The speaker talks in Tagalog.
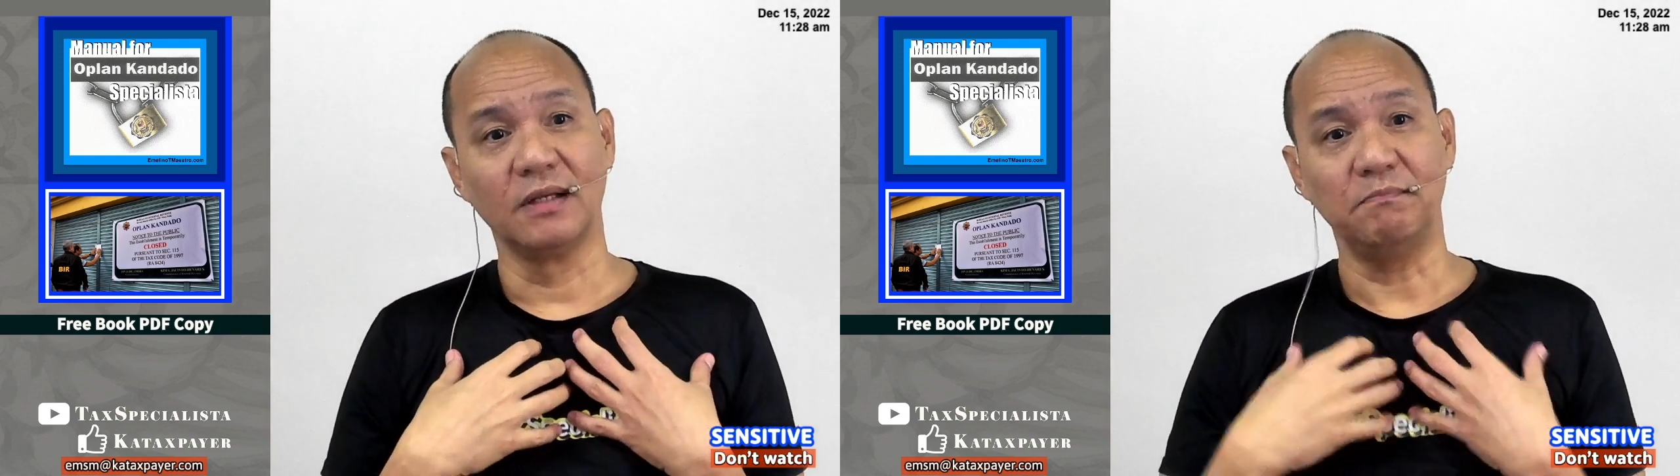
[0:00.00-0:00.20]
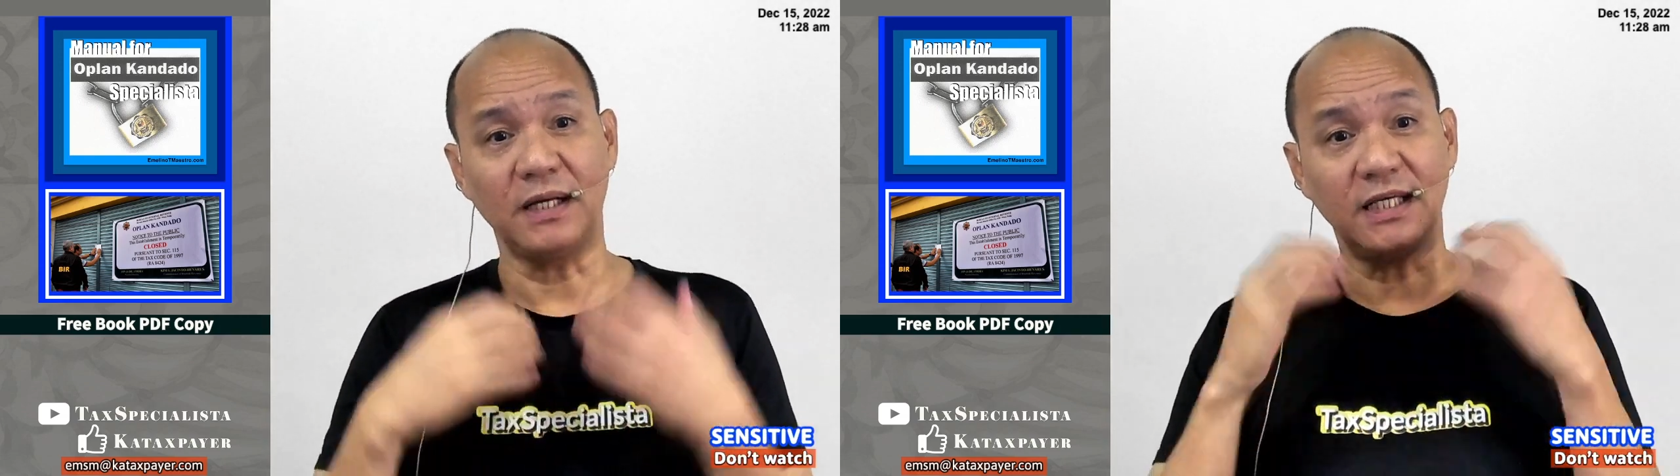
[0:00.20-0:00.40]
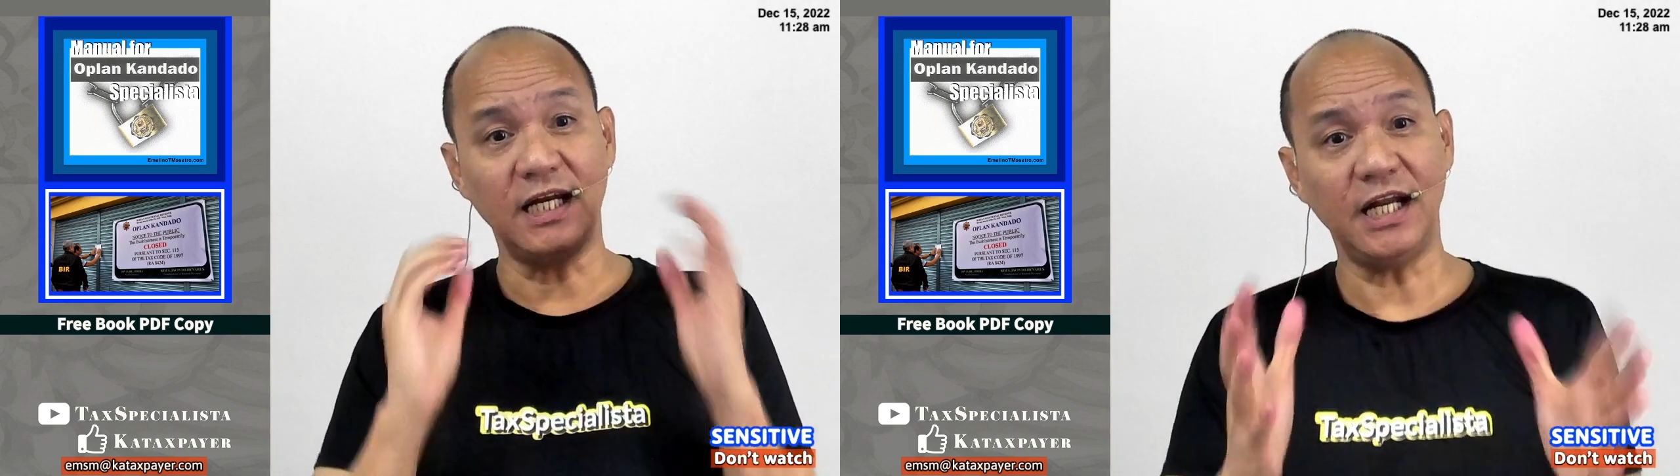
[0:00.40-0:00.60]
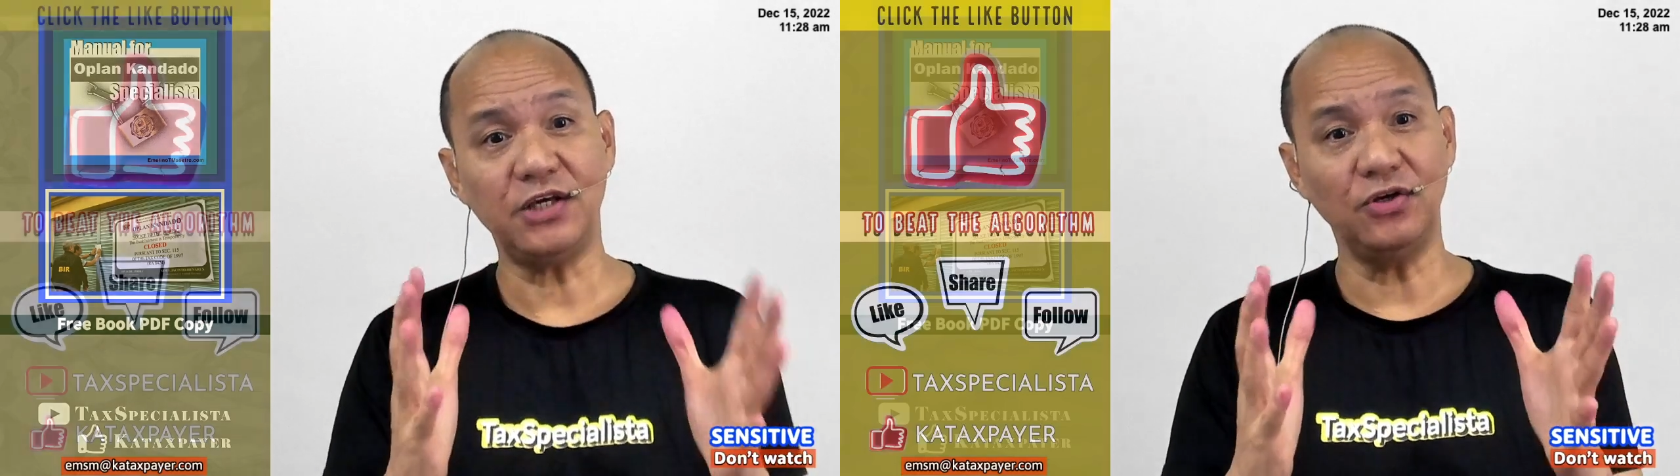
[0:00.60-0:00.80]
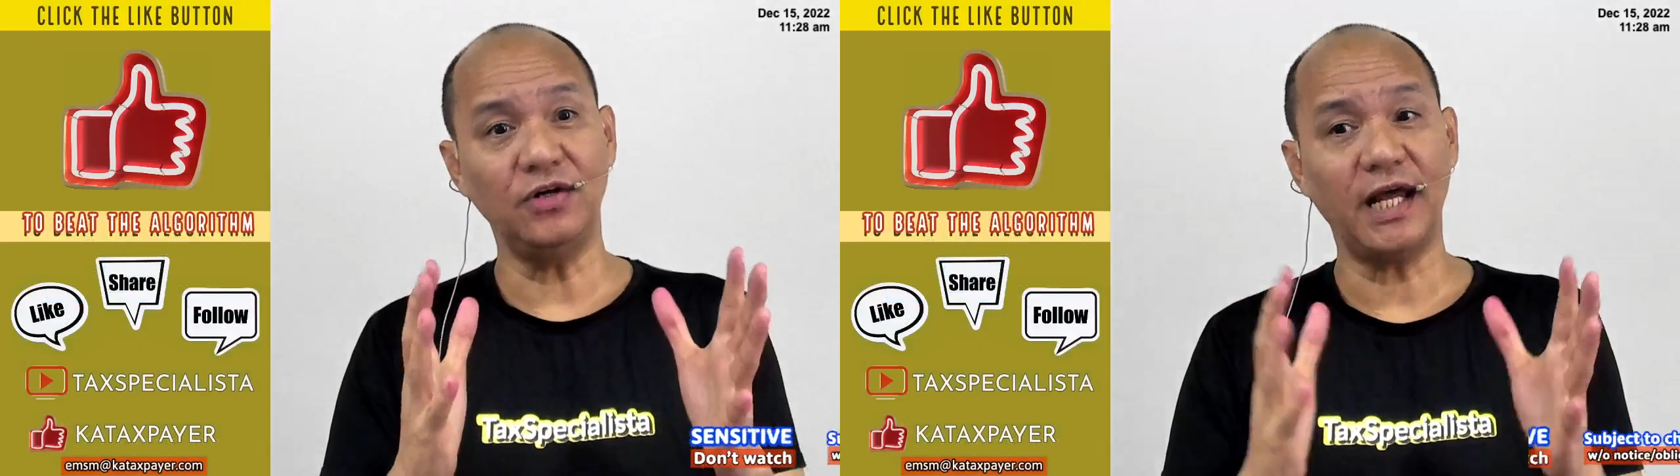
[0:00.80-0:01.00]
Pag kinilik
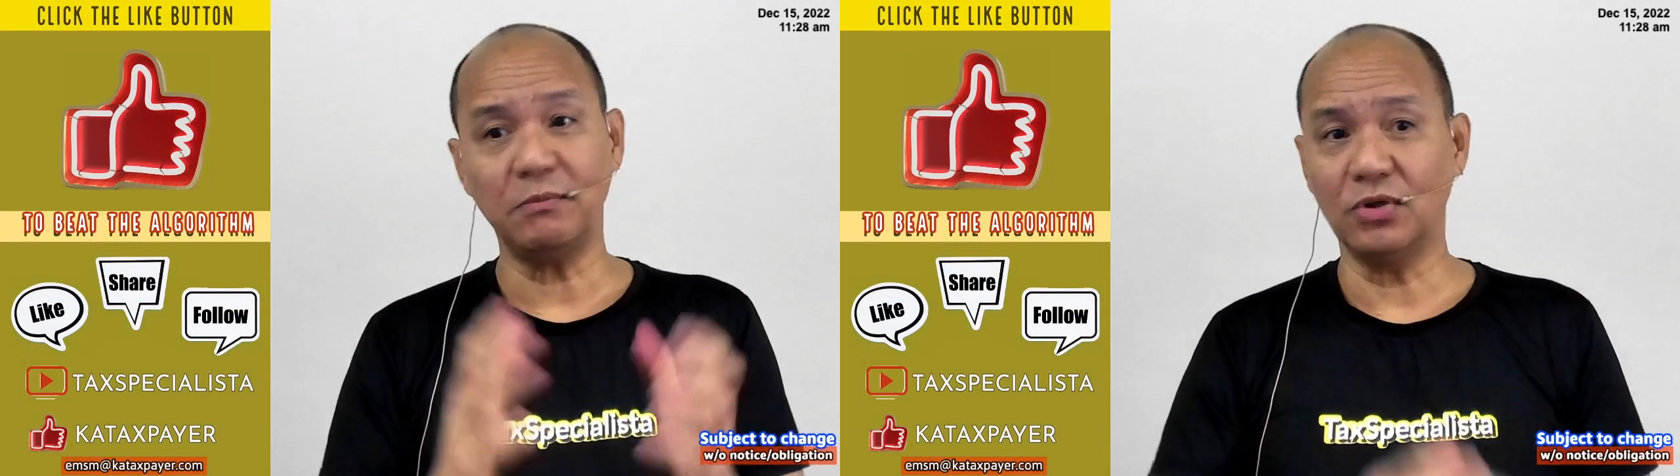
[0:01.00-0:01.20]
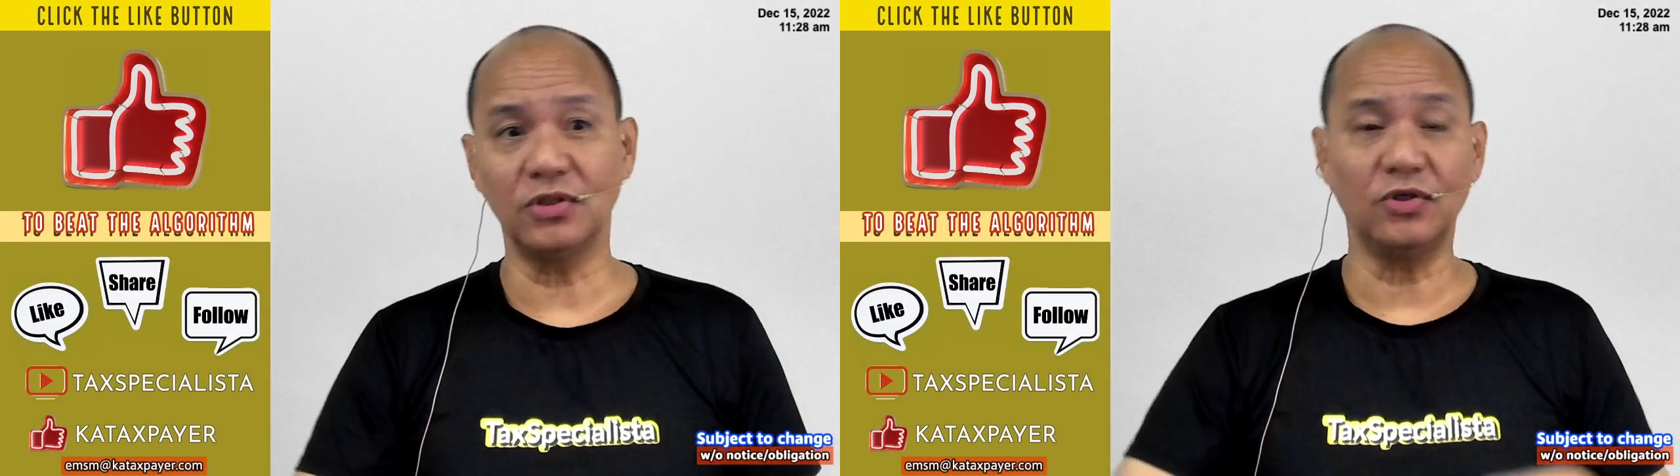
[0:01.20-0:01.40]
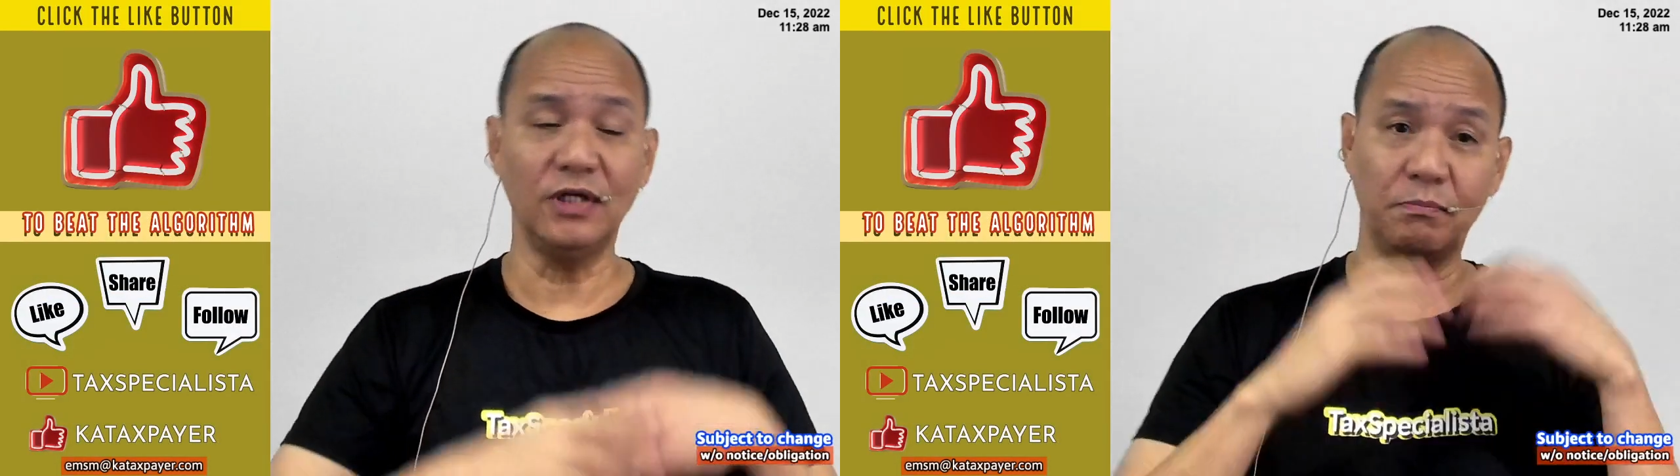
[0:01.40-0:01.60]
nyo yung like button,